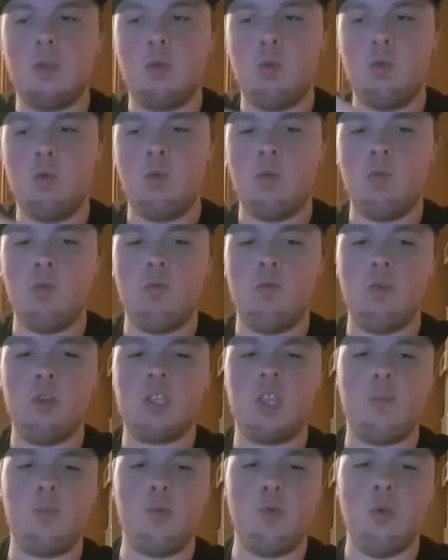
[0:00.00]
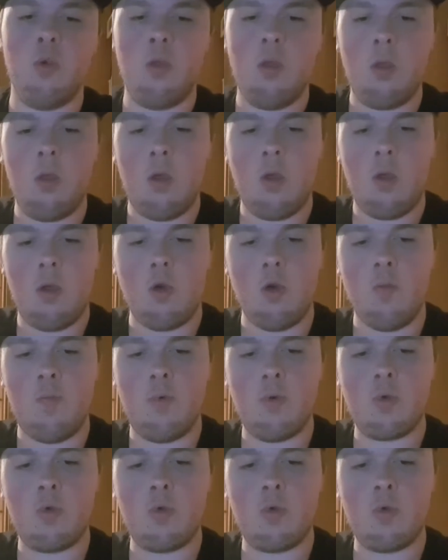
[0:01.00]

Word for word: qu'on ne voit très peu. Le peu